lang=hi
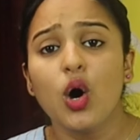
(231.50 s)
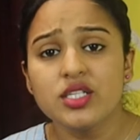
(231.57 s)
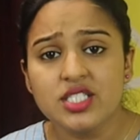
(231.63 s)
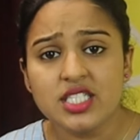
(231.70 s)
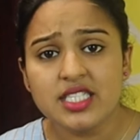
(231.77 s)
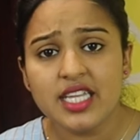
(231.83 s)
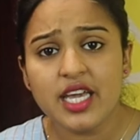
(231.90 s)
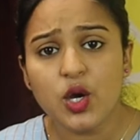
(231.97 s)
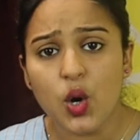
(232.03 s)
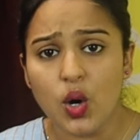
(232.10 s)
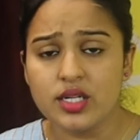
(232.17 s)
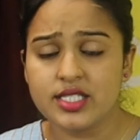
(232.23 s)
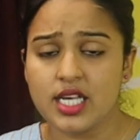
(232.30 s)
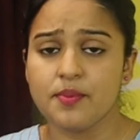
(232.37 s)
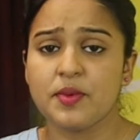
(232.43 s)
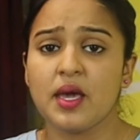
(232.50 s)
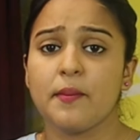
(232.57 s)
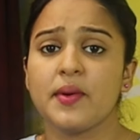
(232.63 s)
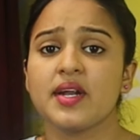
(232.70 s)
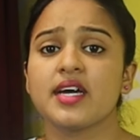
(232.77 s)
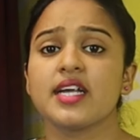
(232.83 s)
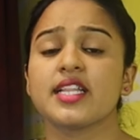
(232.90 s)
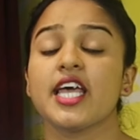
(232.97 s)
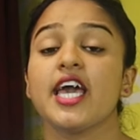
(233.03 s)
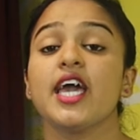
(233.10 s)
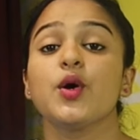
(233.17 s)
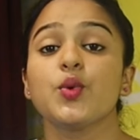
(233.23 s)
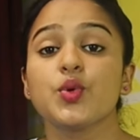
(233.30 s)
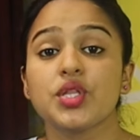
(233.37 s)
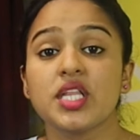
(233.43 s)
और जितने कॉल्स आप यहाँ पर करते
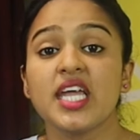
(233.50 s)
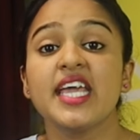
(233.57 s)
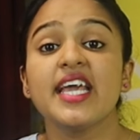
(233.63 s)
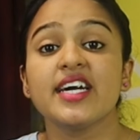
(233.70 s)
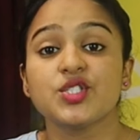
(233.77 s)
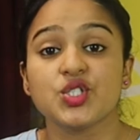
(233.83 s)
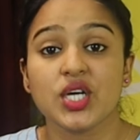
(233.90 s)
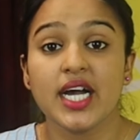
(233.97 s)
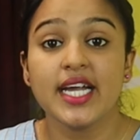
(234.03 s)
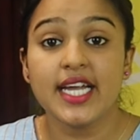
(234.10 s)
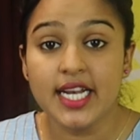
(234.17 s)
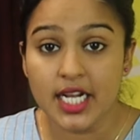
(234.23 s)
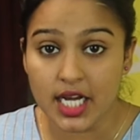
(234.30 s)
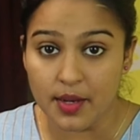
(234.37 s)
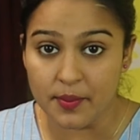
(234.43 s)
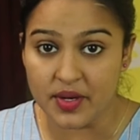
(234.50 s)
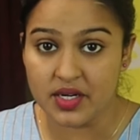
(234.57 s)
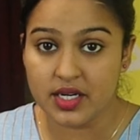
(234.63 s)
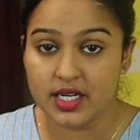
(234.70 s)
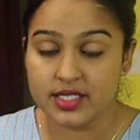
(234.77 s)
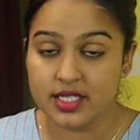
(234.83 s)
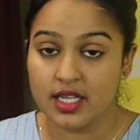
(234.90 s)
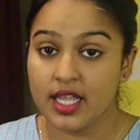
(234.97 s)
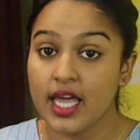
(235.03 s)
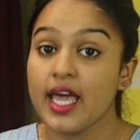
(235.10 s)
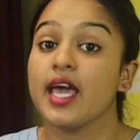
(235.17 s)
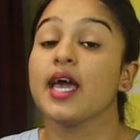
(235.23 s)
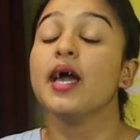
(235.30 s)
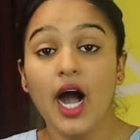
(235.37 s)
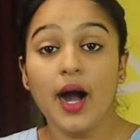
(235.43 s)
हैं उतने ही अच्छा इनकम अर्न कर सकते
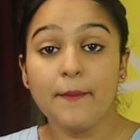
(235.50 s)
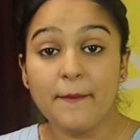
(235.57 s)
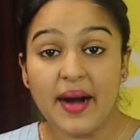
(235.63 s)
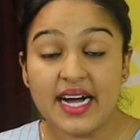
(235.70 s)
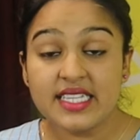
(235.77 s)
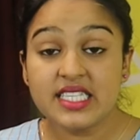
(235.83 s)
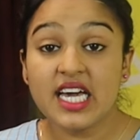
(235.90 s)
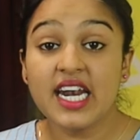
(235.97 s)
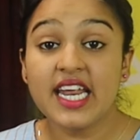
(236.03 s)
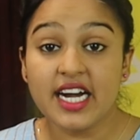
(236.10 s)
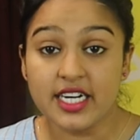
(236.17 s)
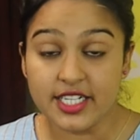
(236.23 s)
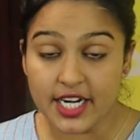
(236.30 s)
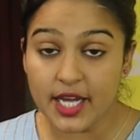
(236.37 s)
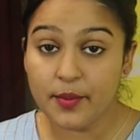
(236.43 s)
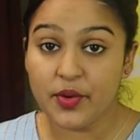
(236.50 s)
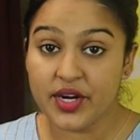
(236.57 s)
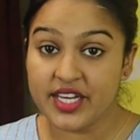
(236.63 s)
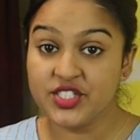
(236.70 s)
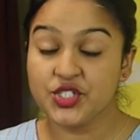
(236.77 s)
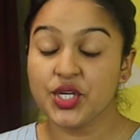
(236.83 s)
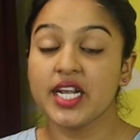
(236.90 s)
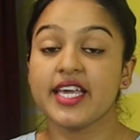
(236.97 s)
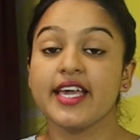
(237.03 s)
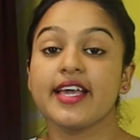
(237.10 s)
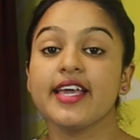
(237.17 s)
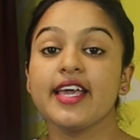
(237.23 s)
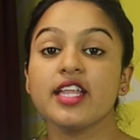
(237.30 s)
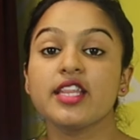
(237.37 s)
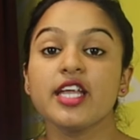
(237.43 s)
हैं अब बात करें अर्निंग पोटेंशियल की
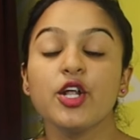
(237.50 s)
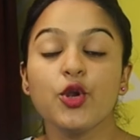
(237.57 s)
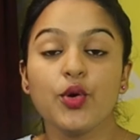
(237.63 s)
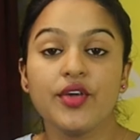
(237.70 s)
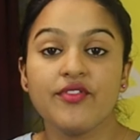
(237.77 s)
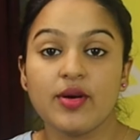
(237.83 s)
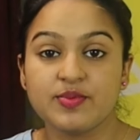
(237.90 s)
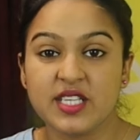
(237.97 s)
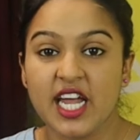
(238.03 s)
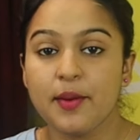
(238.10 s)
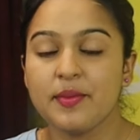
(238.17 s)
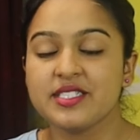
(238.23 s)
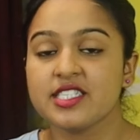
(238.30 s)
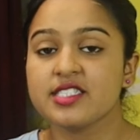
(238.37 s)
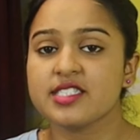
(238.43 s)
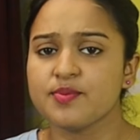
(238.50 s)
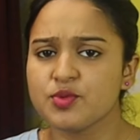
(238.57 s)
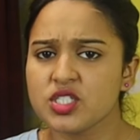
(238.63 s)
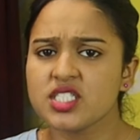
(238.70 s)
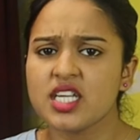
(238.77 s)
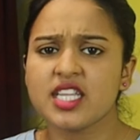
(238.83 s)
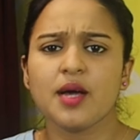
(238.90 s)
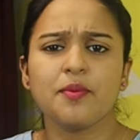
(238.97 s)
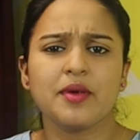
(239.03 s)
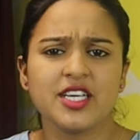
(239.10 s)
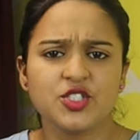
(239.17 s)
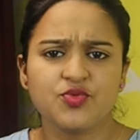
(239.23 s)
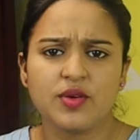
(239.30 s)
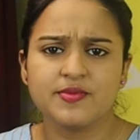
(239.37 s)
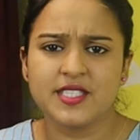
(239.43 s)
कि ये तीनों ही वेबसाइट में से सबसे ज़्यादा आप
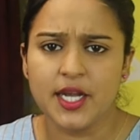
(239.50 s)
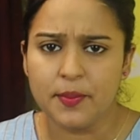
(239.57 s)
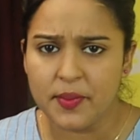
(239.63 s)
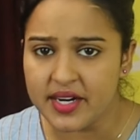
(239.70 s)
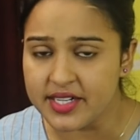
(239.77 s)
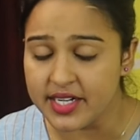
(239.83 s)
किस वेबसाइट पे